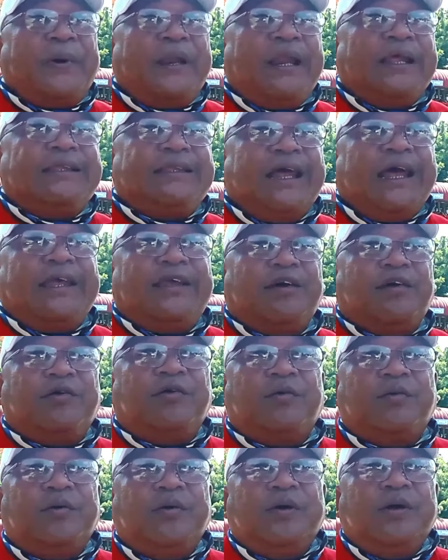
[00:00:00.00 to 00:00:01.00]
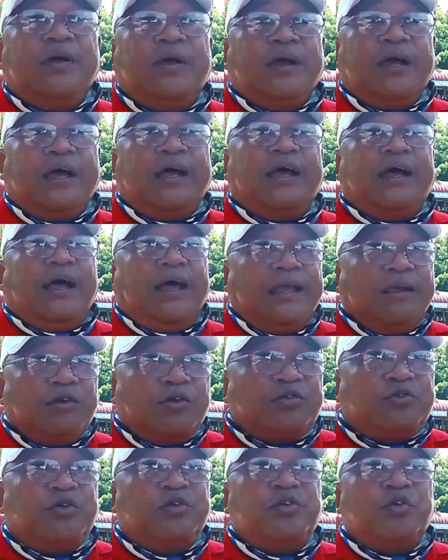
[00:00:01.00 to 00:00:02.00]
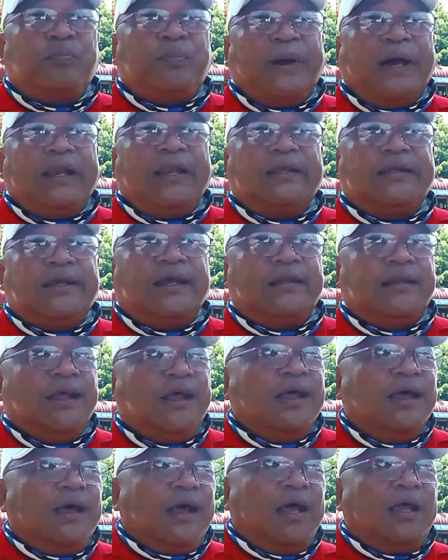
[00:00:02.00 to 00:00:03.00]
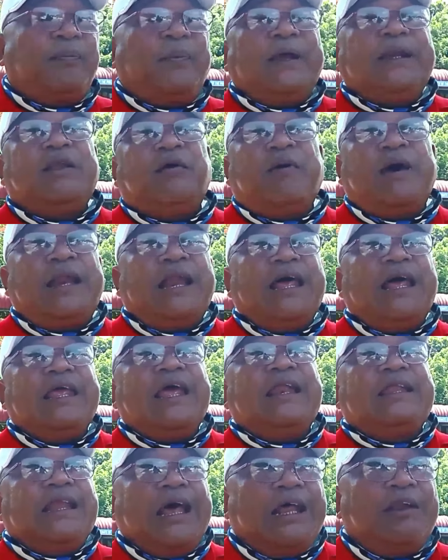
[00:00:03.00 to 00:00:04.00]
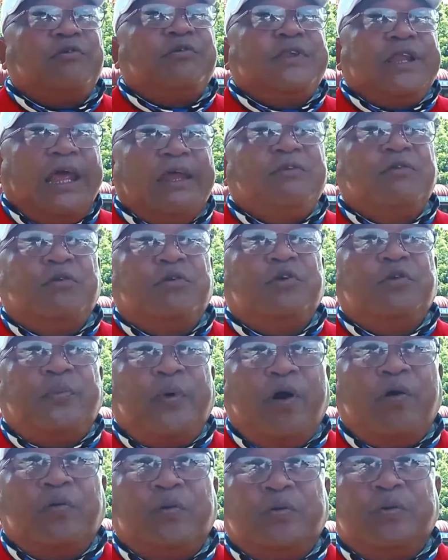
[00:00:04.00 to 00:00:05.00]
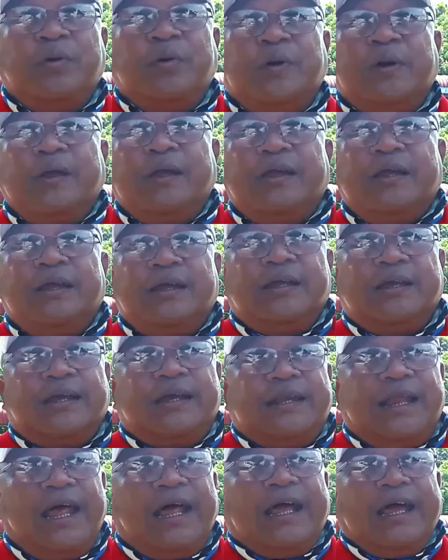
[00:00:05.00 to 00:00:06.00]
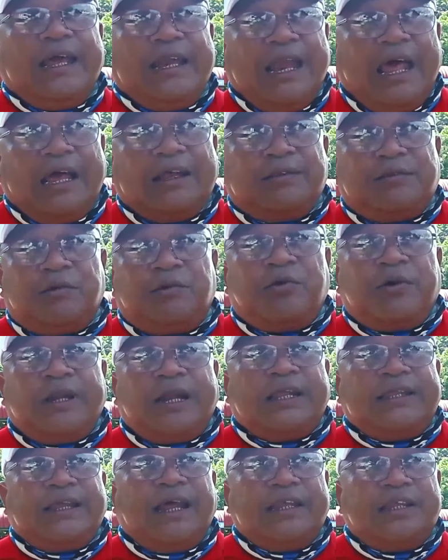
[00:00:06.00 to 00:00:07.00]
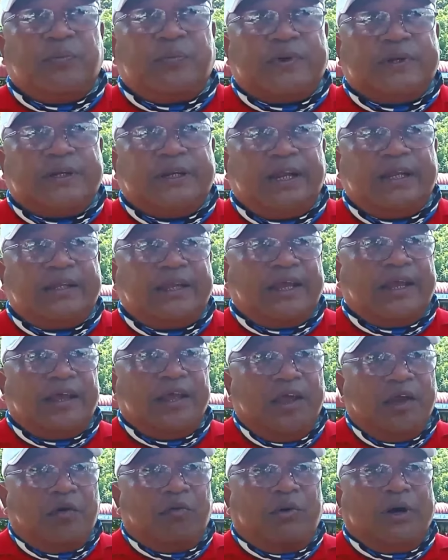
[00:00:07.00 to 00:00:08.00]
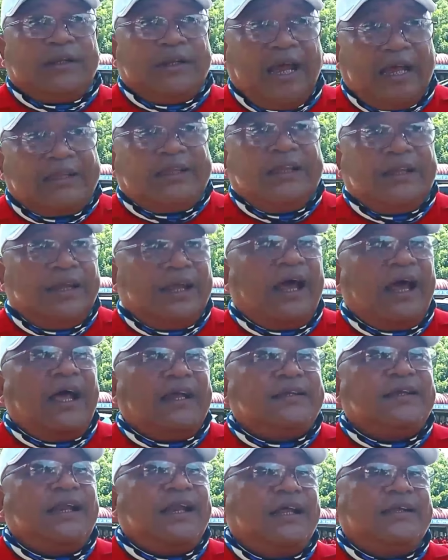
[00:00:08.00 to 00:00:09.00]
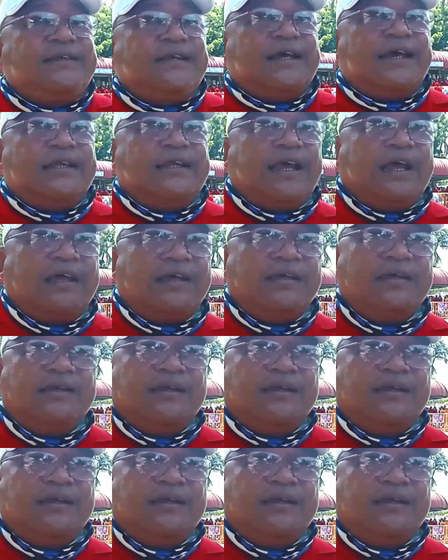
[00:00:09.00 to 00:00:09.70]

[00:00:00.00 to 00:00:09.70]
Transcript: pa lang tayo, ay gusto nyo palisin. Ay pag nawala yan, lalo na tayo lulubog. Kinakailangan tulungan natin ating Presidente. Huwag natin iaasa lahat sa kanya.